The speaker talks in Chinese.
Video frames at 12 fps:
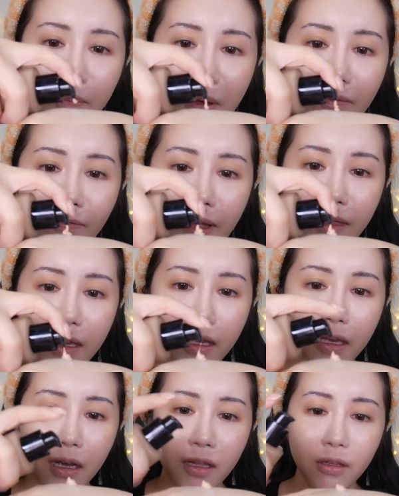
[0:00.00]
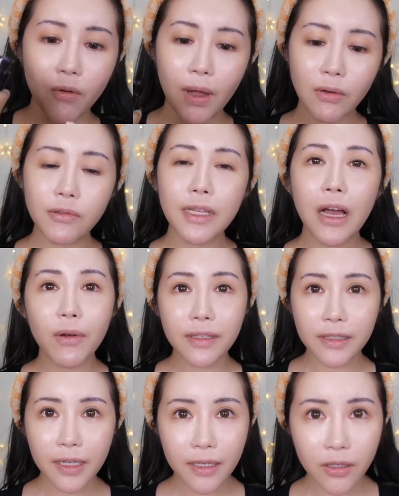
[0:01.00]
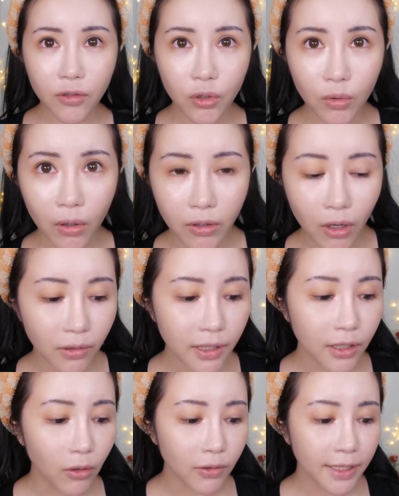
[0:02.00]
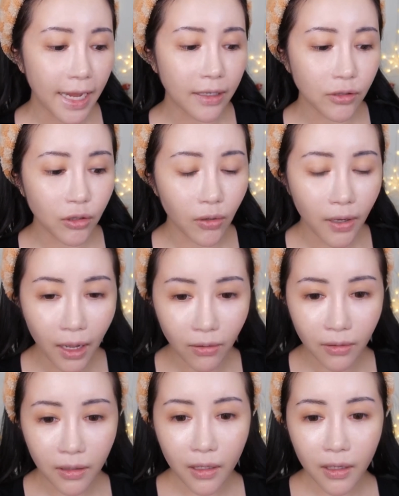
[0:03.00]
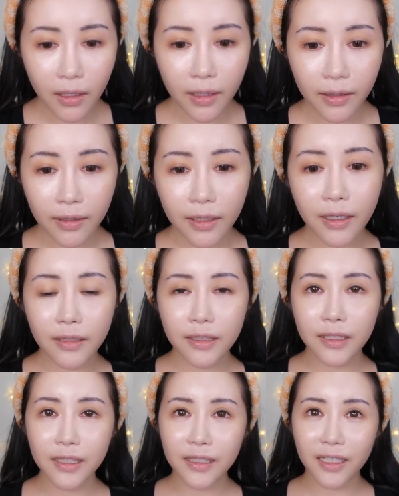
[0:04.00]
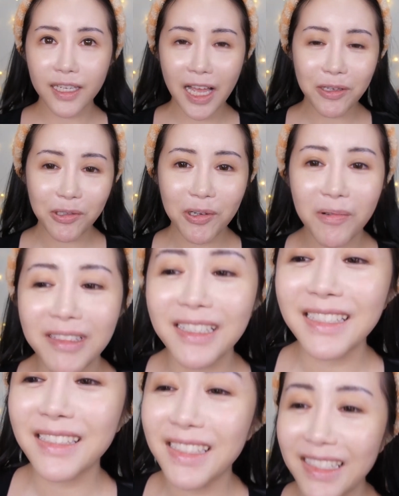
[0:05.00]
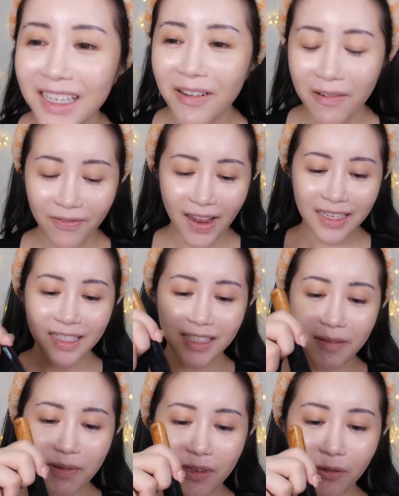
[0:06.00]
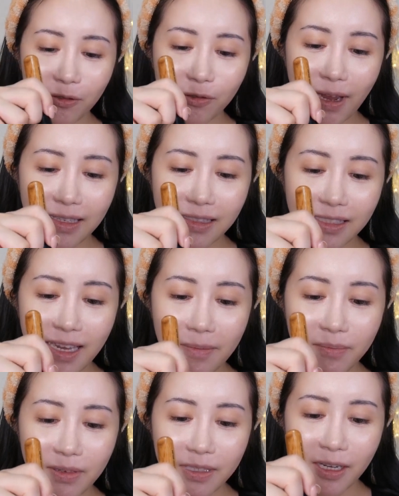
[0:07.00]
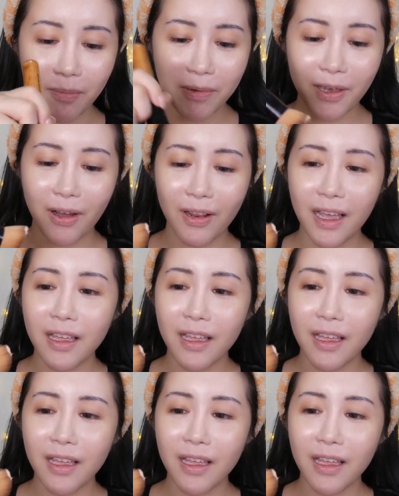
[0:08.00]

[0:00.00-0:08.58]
这瓶粉底液可能网络上会建议说用手上就好了。可是呢，根据我的实验，我发现这瓶用刷子上比较漂